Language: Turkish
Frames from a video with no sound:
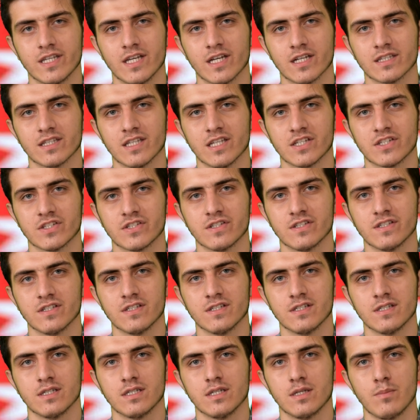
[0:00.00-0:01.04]

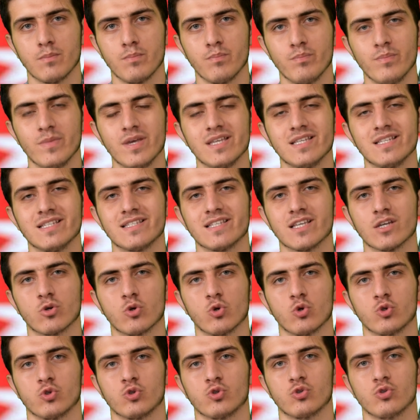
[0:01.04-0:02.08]
yaklaştı, meclise
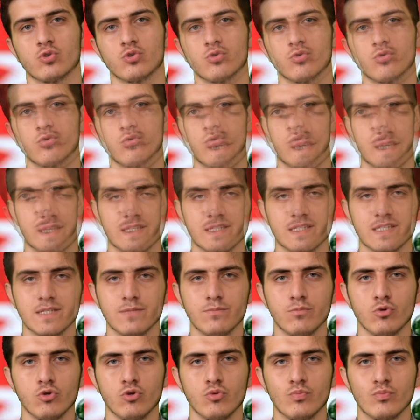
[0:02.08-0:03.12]
koş. 8.
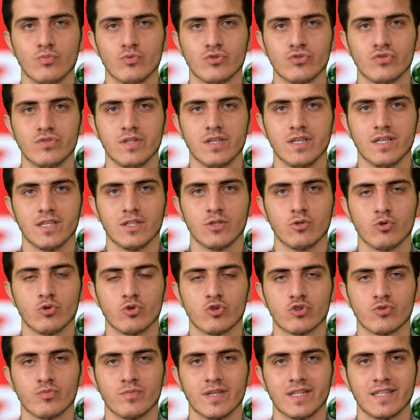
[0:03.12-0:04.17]
bölümümüzde
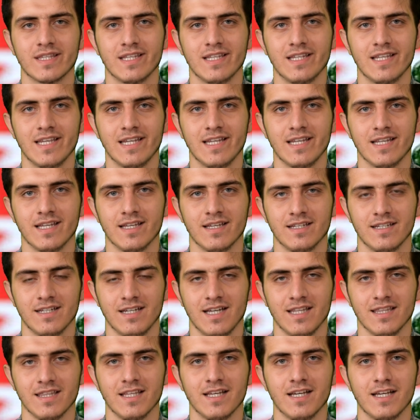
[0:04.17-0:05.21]
görüşmek dileğiyle.
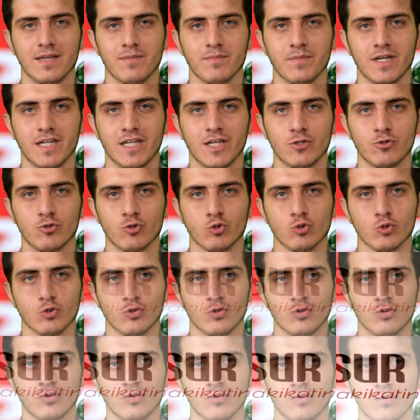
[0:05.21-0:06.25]
Allah'a emanet
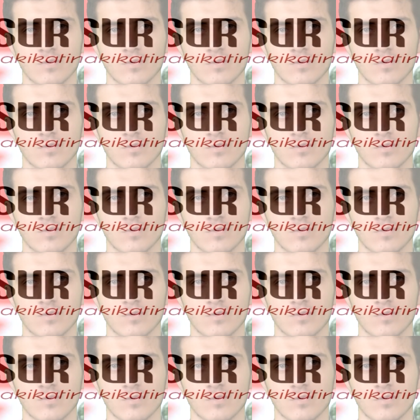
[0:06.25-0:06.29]
olun.